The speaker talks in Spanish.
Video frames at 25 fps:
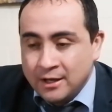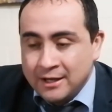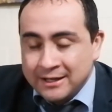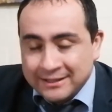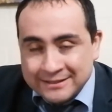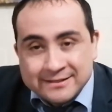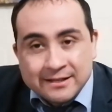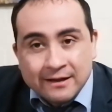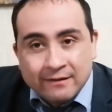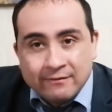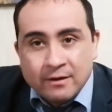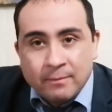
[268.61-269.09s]

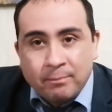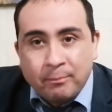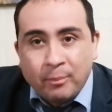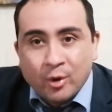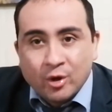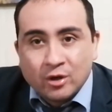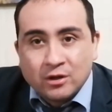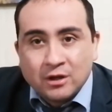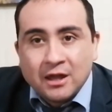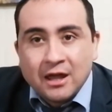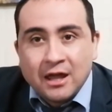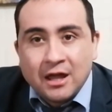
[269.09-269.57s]
¿Sabe
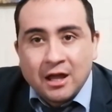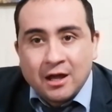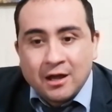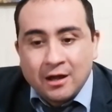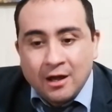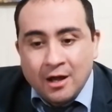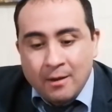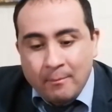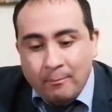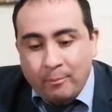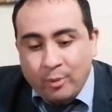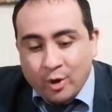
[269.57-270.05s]
por
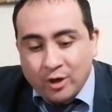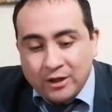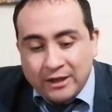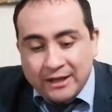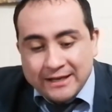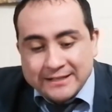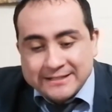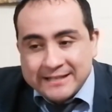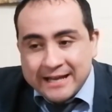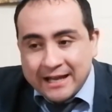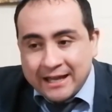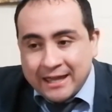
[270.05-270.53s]
qué? Porque
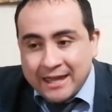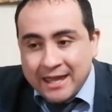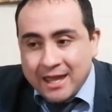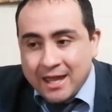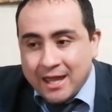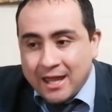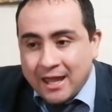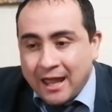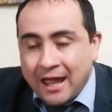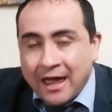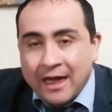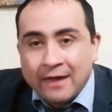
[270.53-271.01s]
es
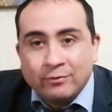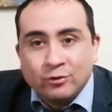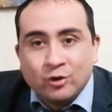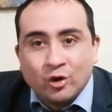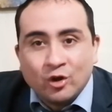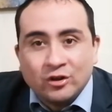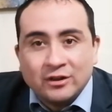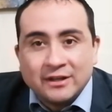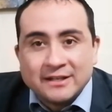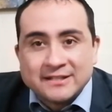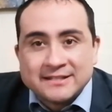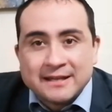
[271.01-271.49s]
aquí en
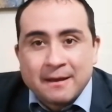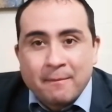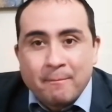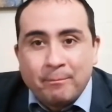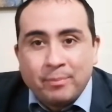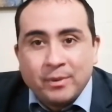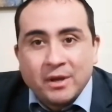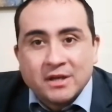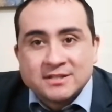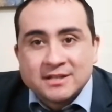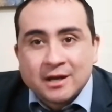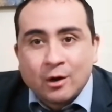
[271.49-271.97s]
donde se
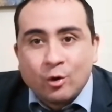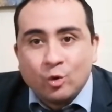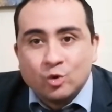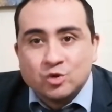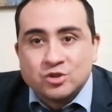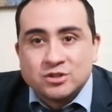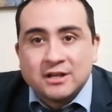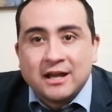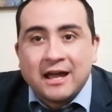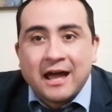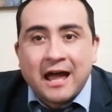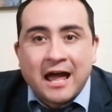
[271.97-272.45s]
empieza a
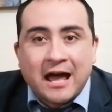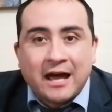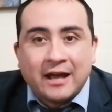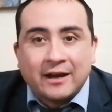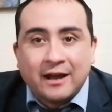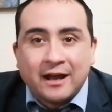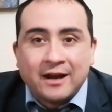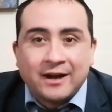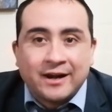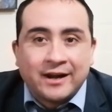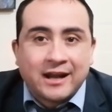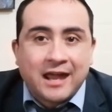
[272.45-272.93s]

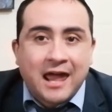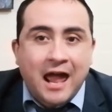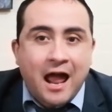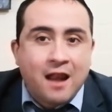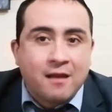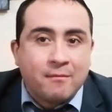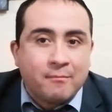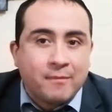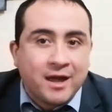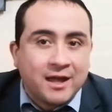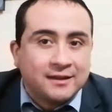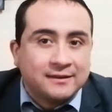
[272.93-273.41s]
juzgar
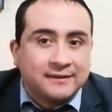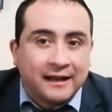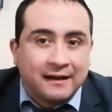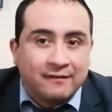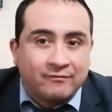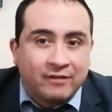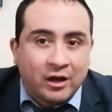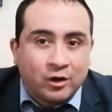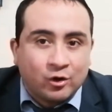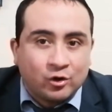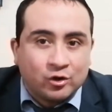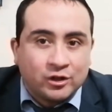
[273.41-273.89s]
realmente al
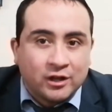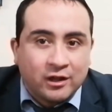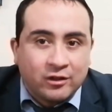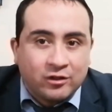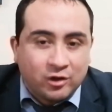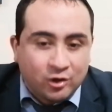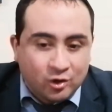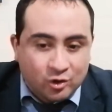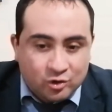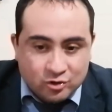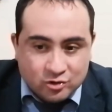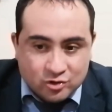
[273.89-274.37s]
varón de
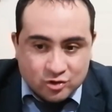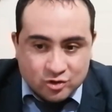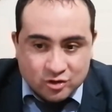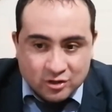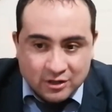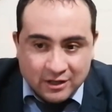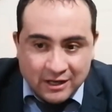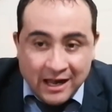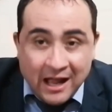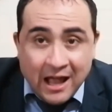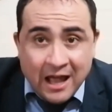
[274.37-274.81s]
Dios.